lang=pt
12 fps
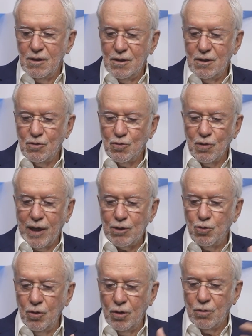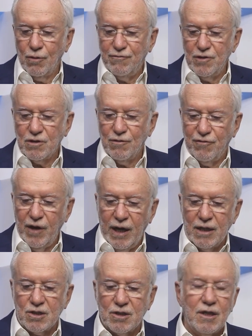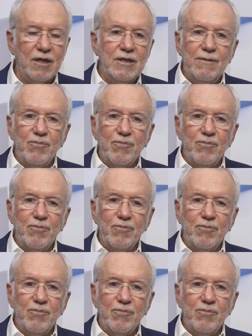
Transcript: e julgador, ou vice-versa,